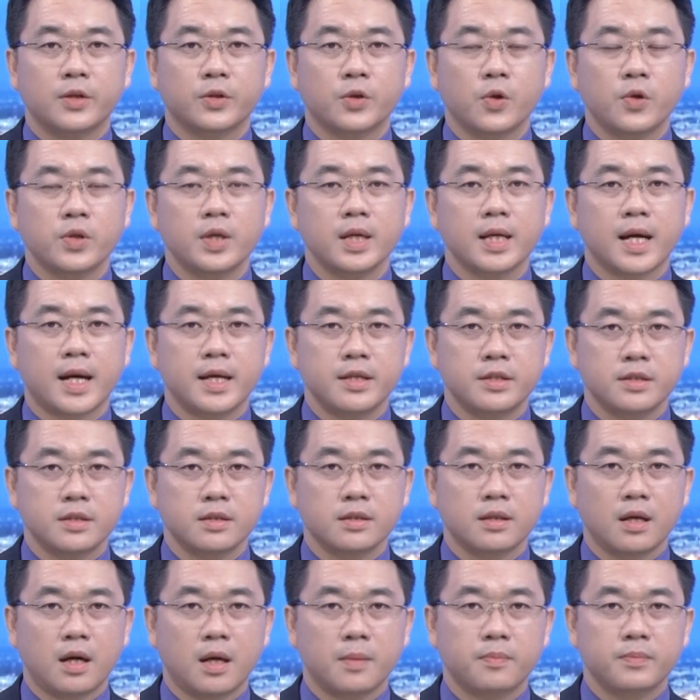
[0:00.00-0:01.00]
đối với hai
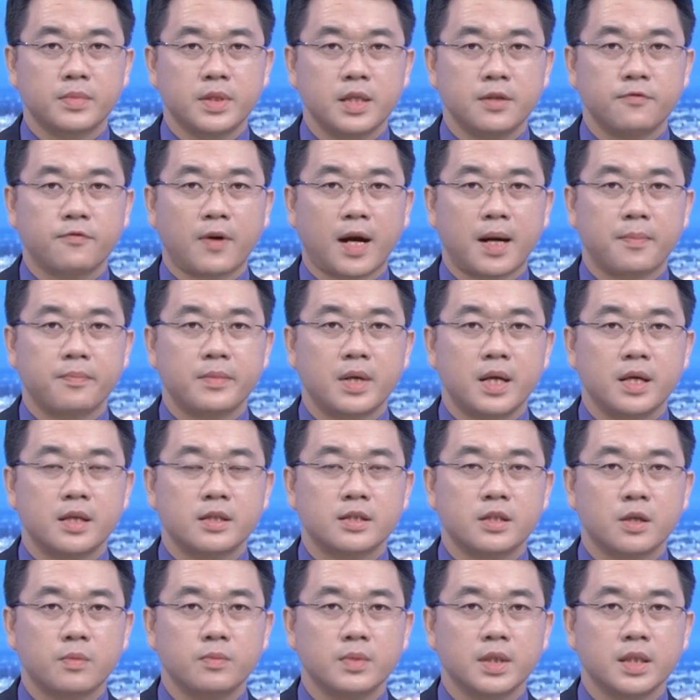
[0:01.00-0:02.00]
trường hợp vi phạm
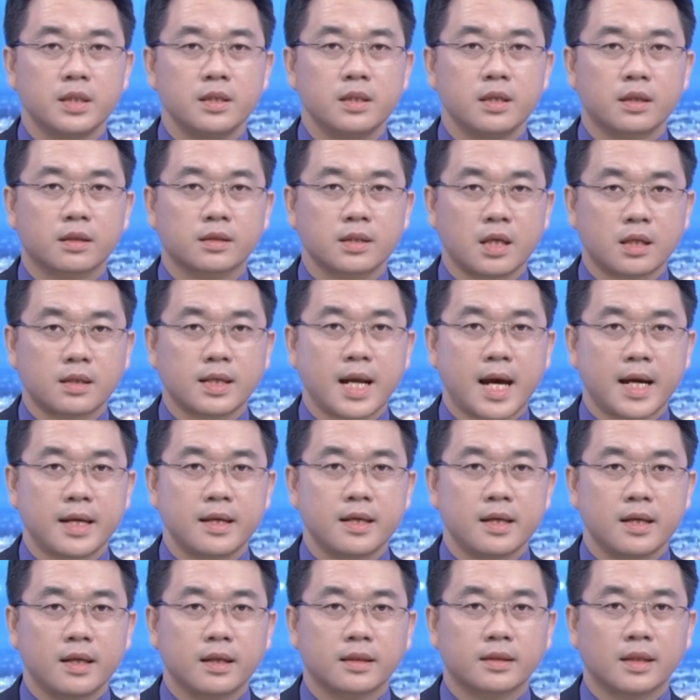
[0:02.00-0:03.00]
trong lĩnh vực đất đai
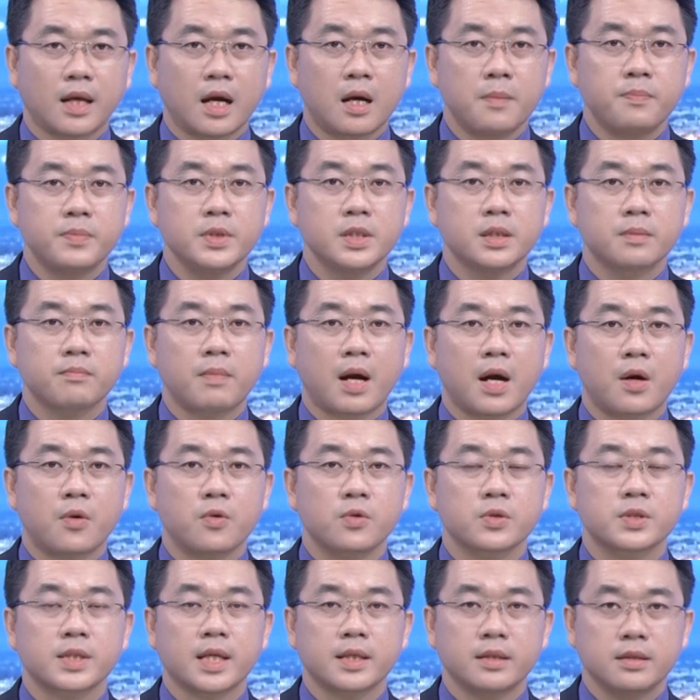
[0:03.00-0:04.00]
tại ấp Đường
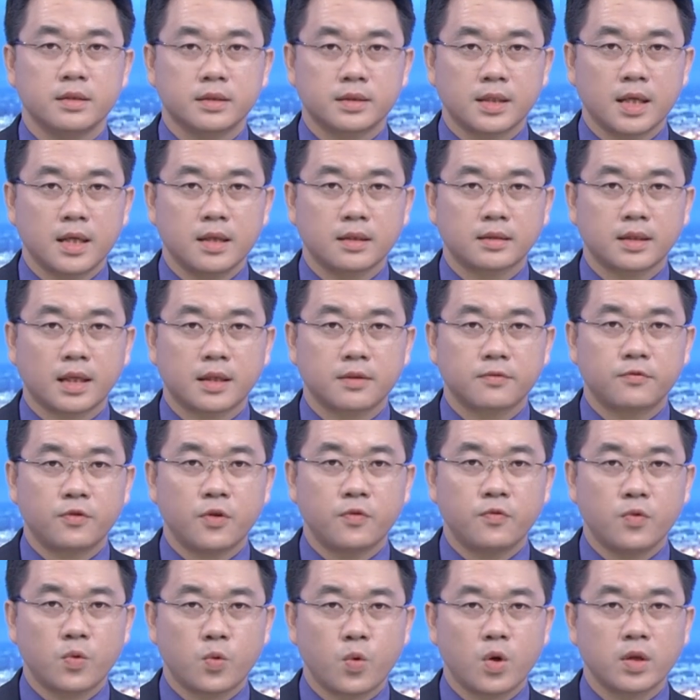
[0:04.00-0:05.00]
Bào, xã Dương Tơ, thành
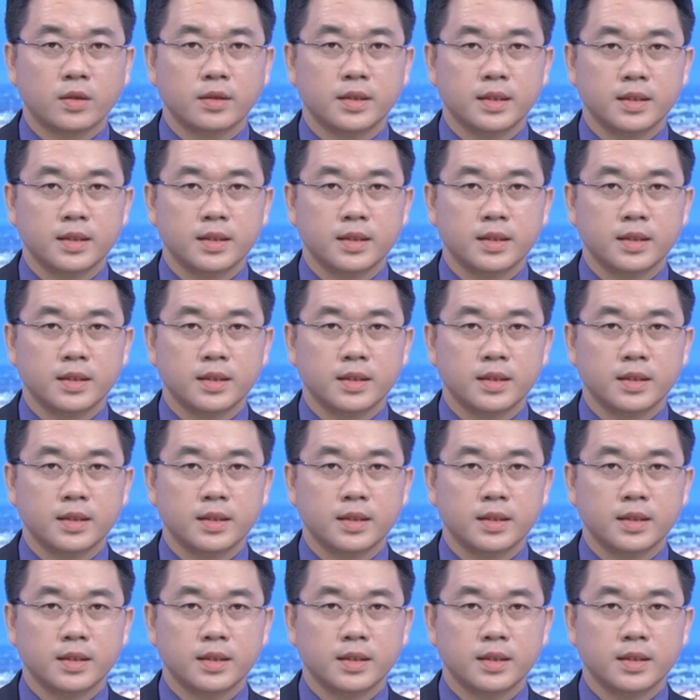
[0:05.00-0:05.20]
phố Phú Quốc,